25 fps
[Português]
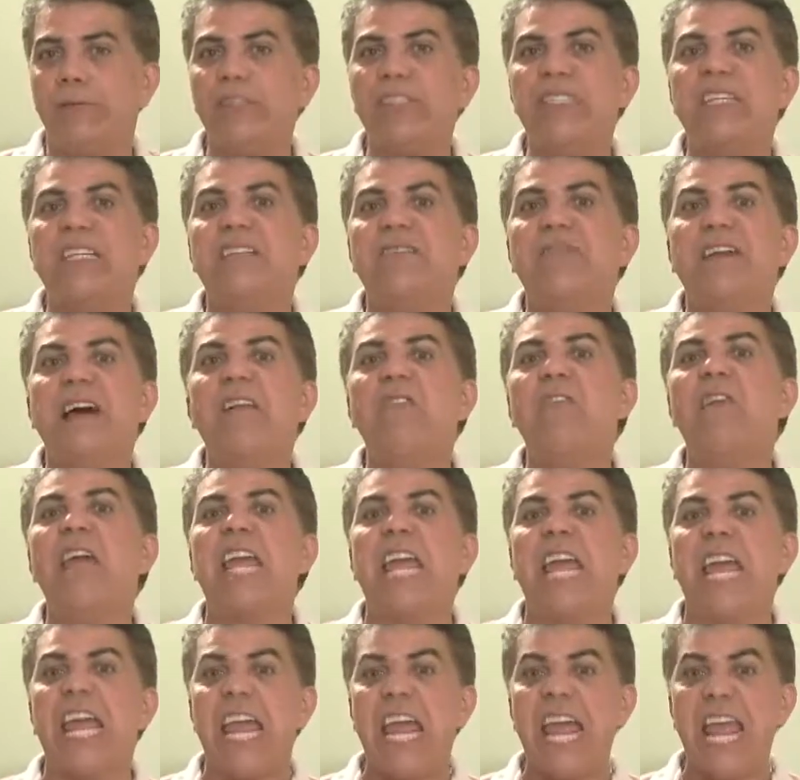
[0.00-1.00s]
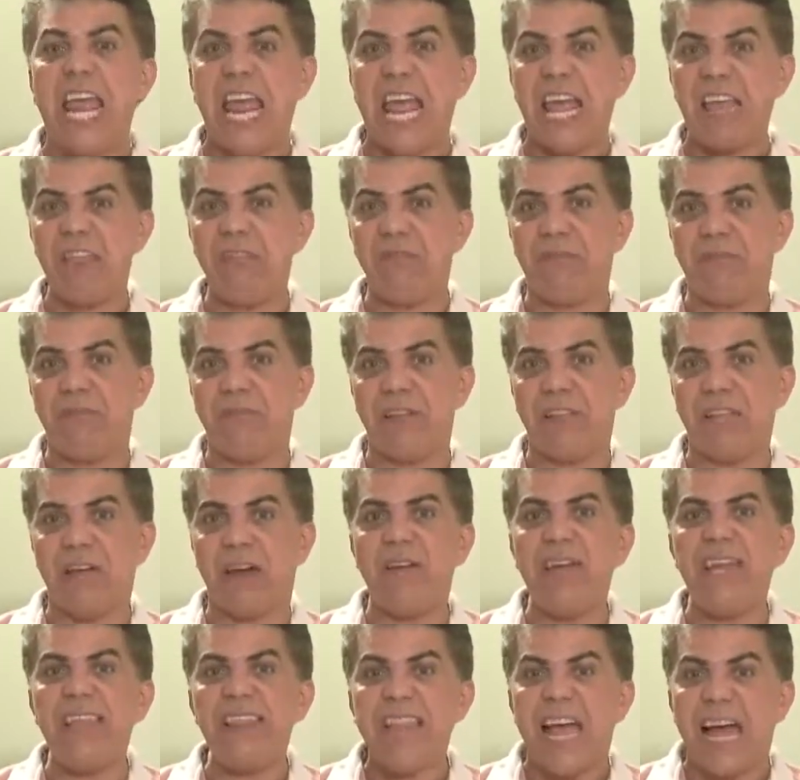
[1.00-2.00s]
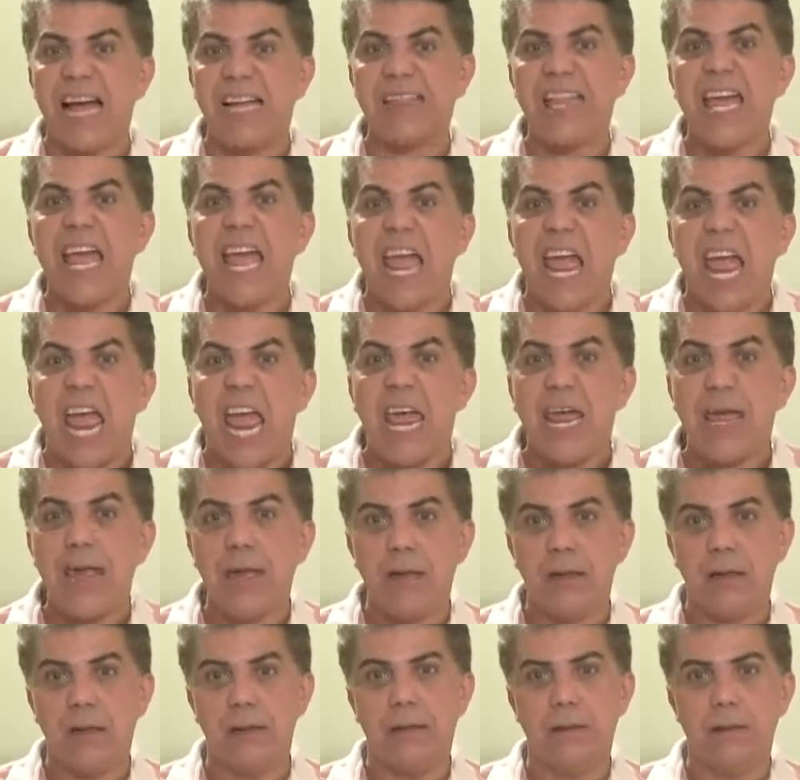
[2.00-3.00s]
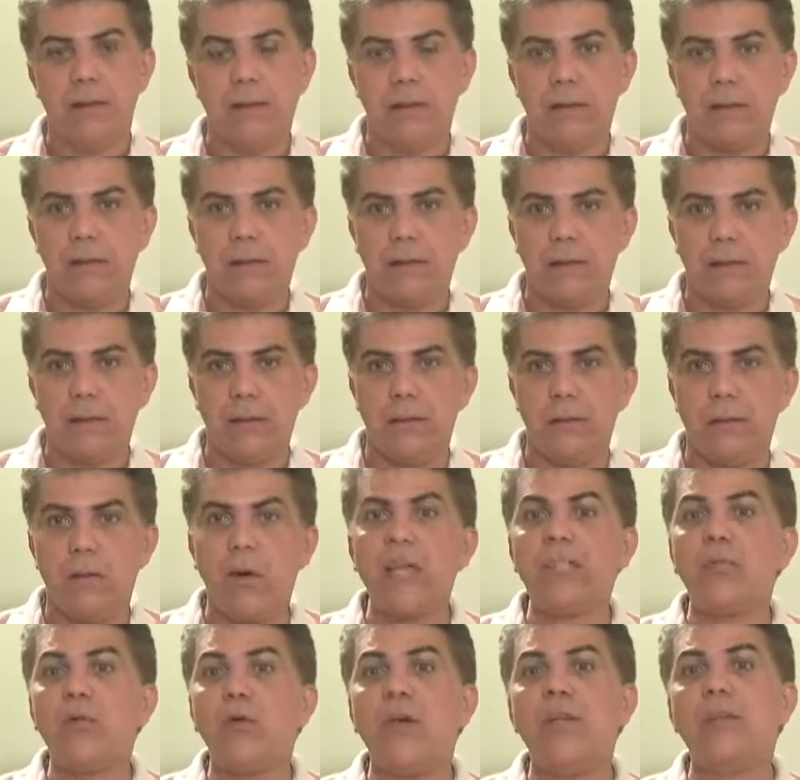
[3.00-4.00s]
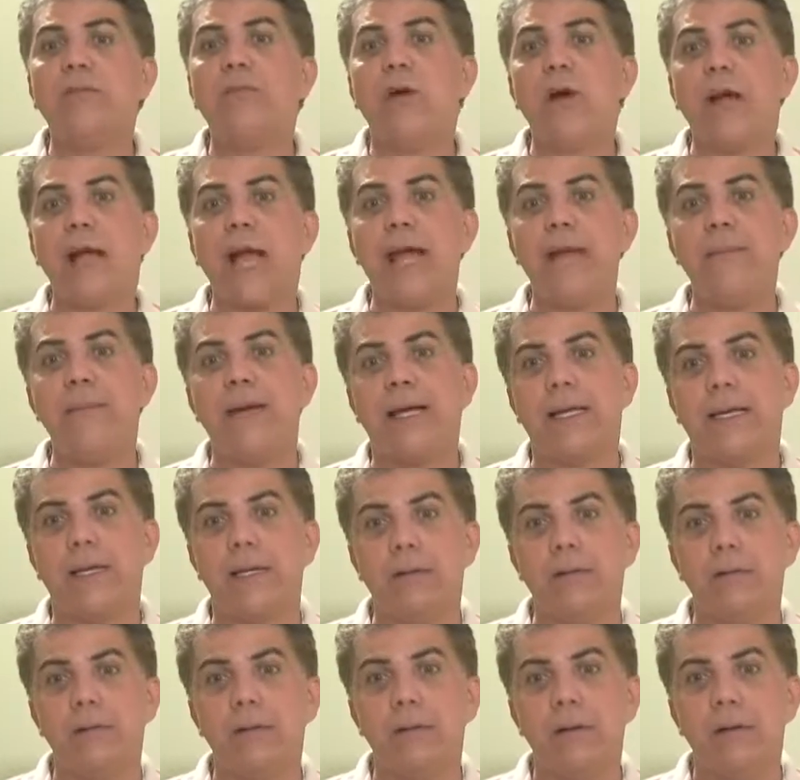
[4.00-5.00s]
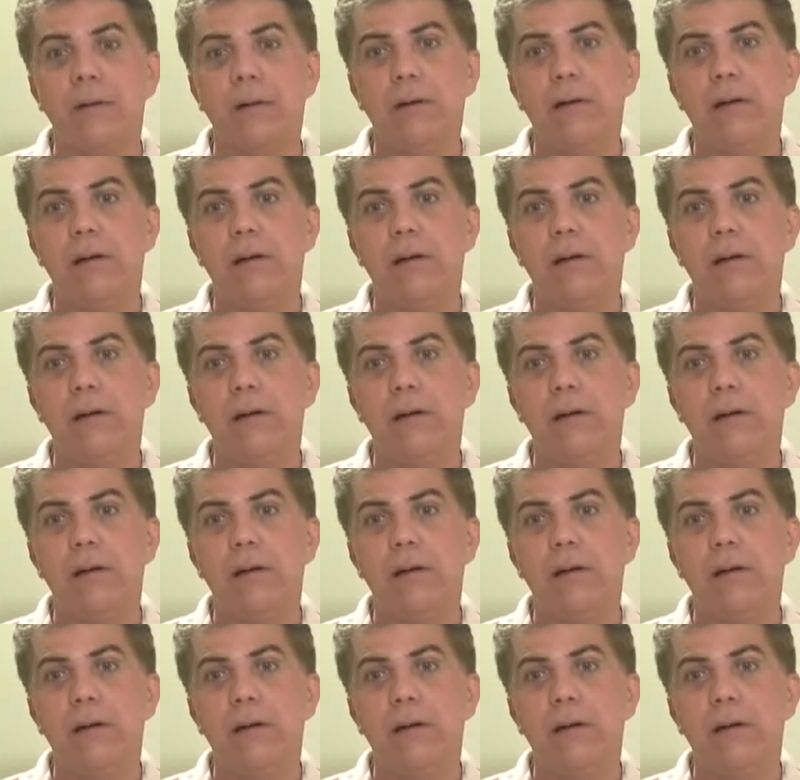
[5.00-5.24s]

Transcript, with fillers: Vocês falam aí, e no final é nada, é. Hum. Quais são as vogais, Marquinhos?